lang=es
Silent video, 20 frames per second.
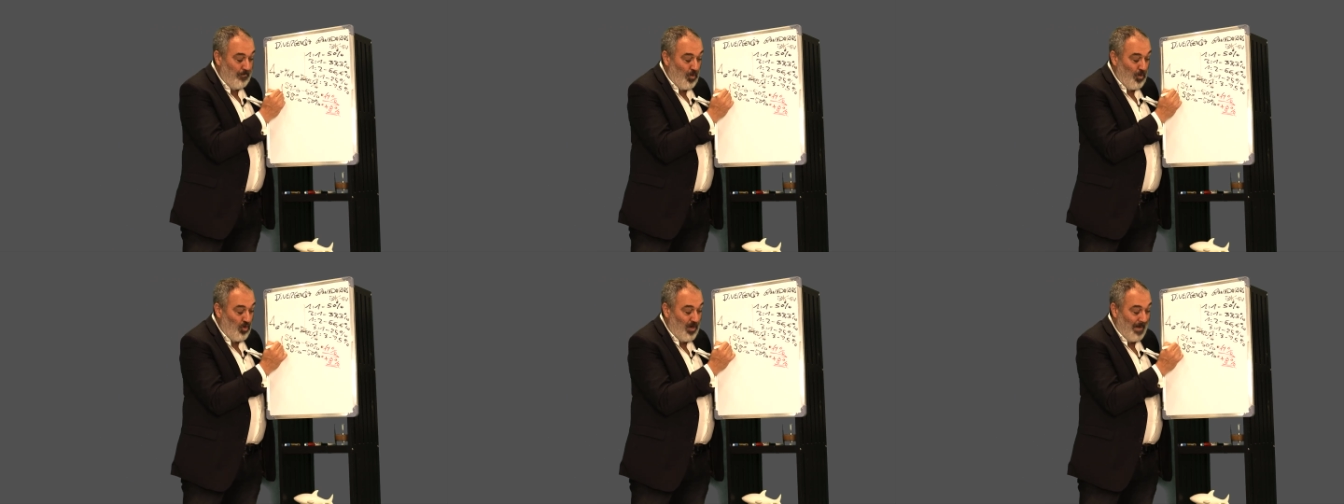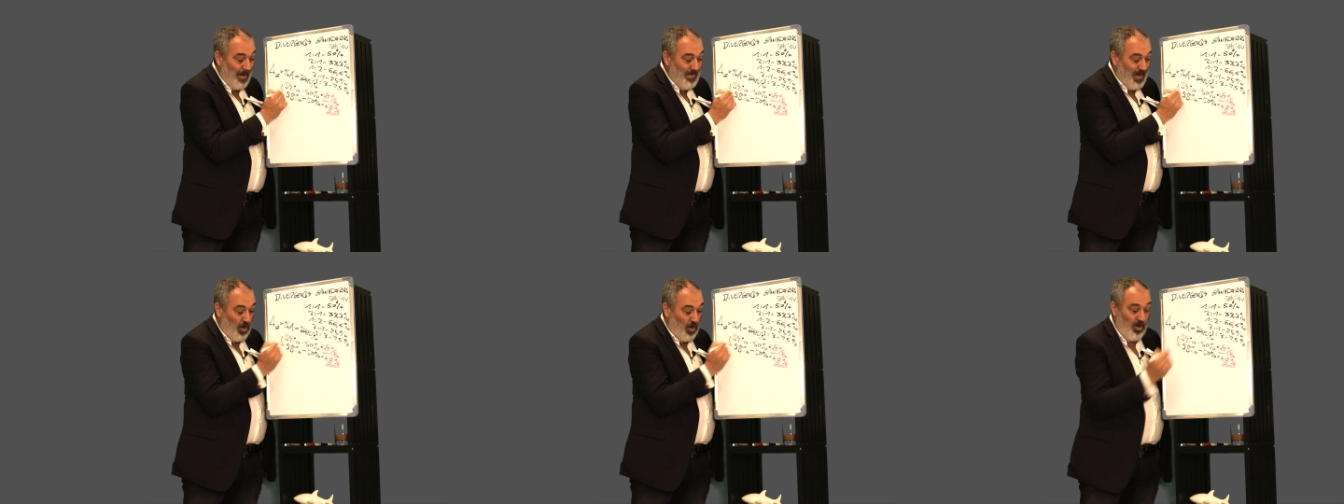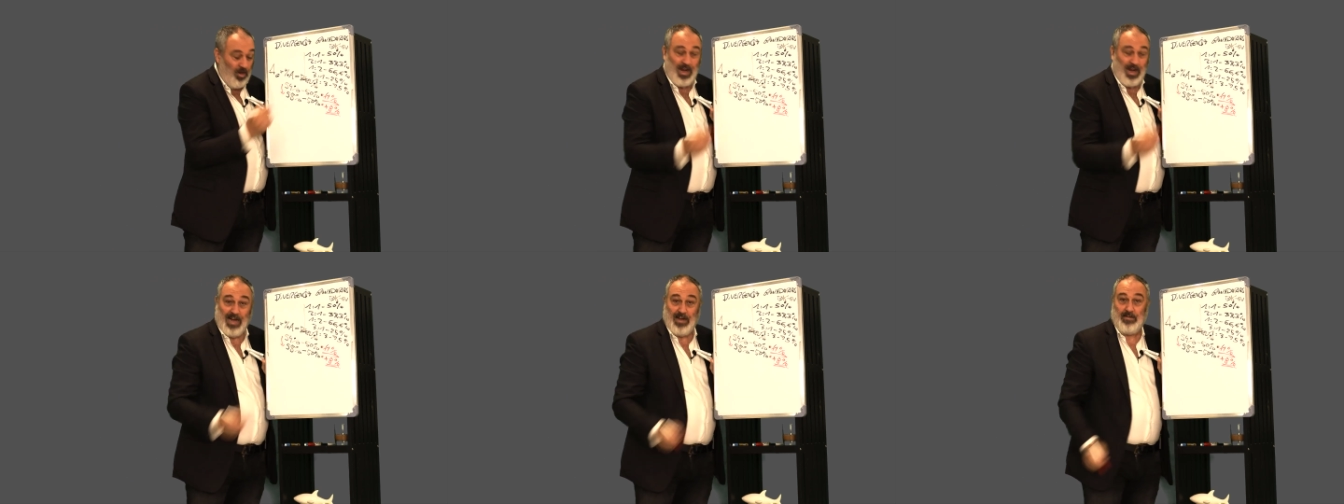poca
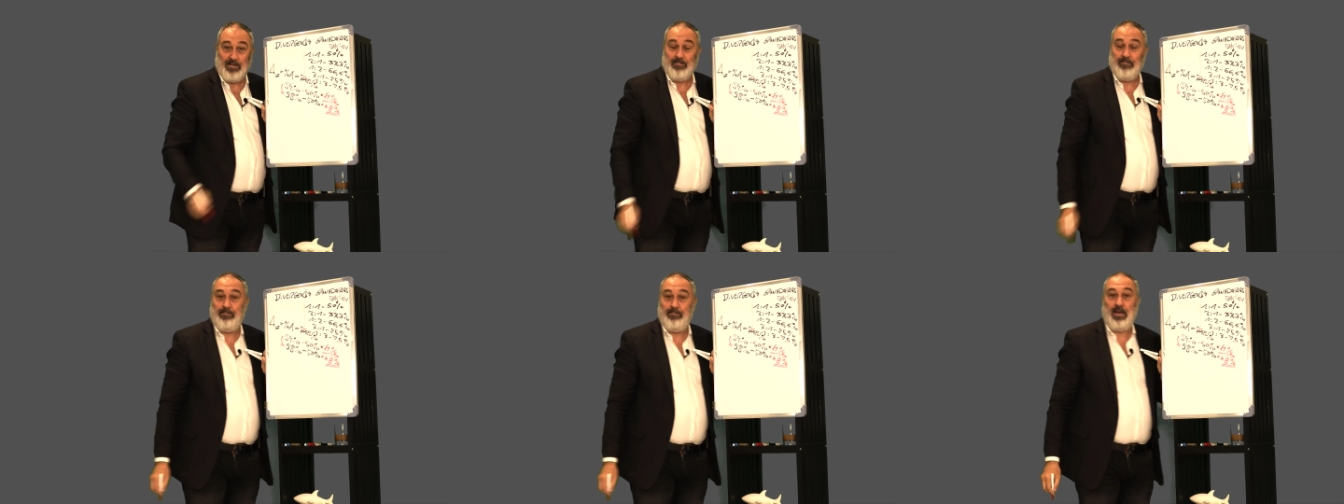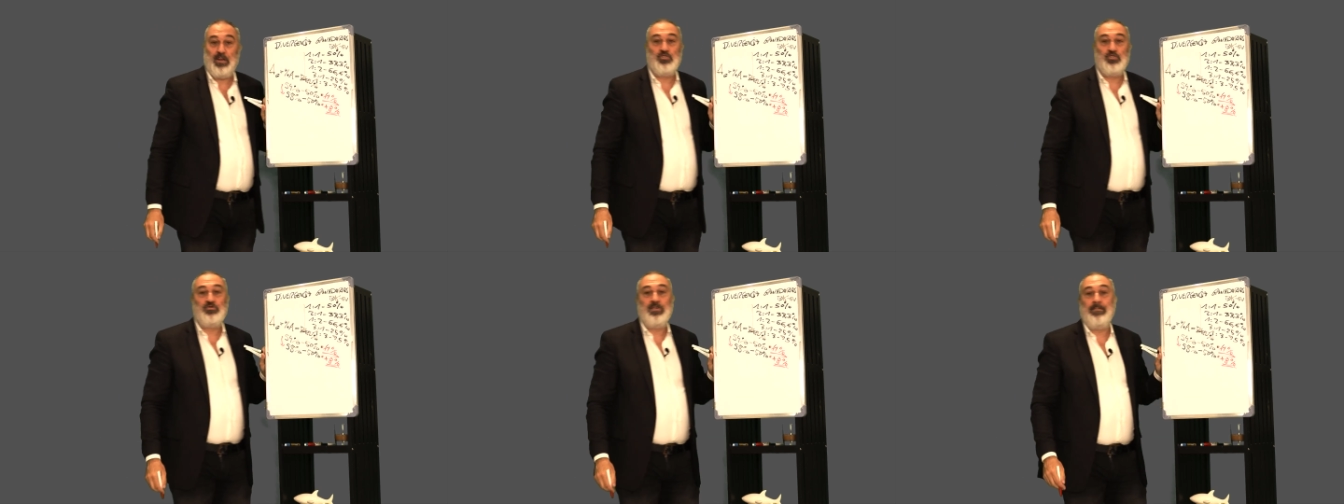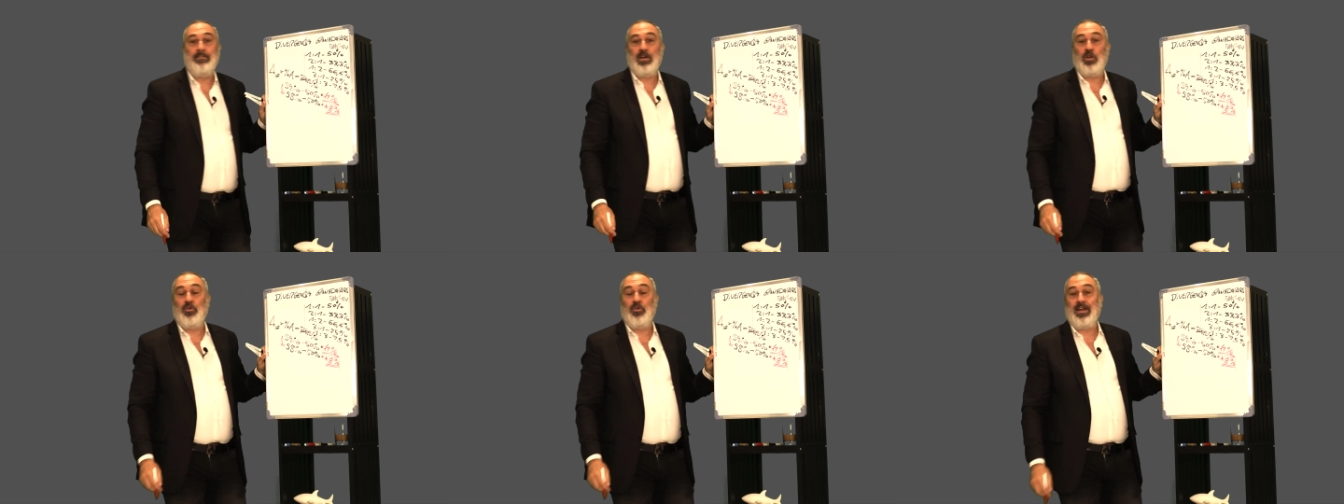mejora, pero es
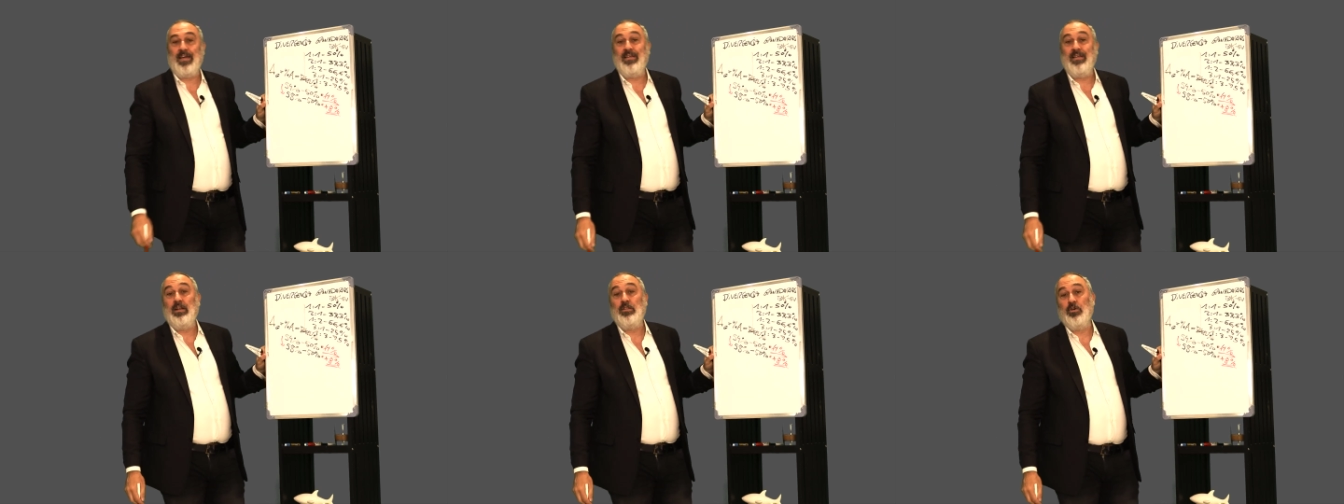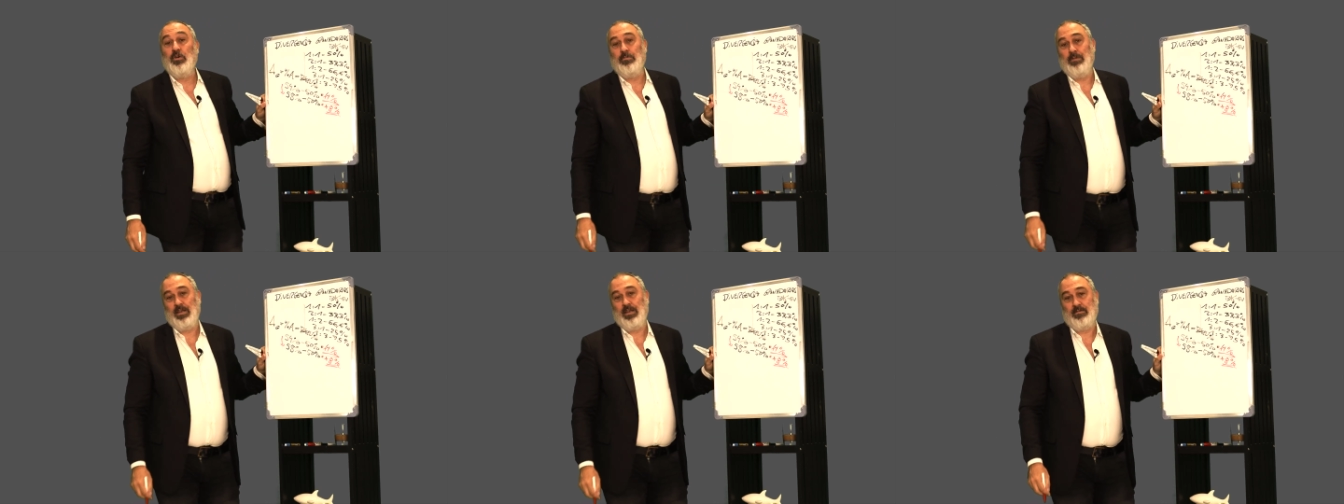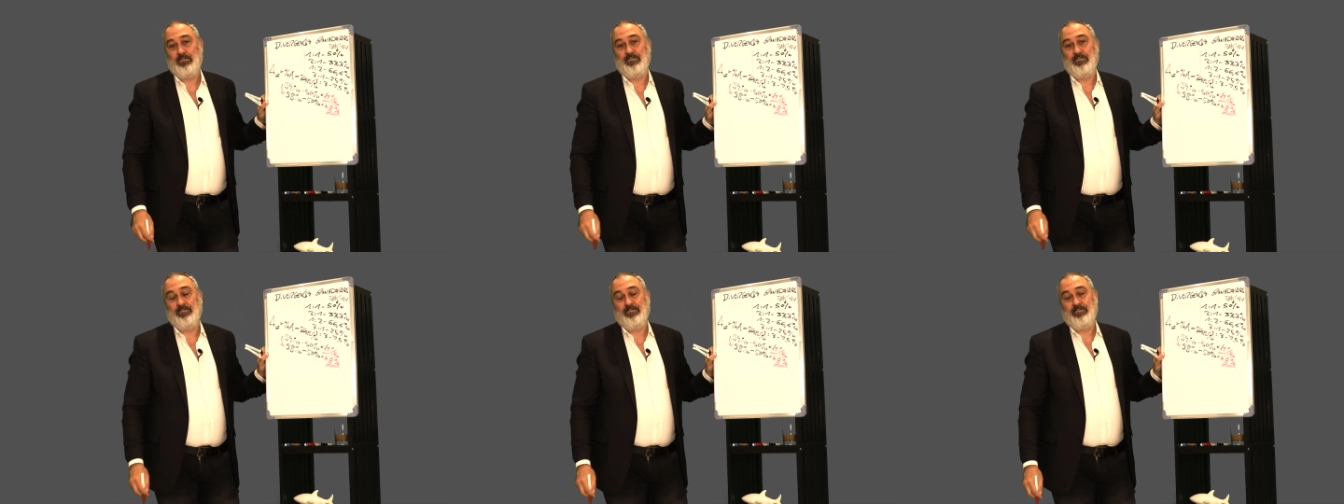una mejora del doble.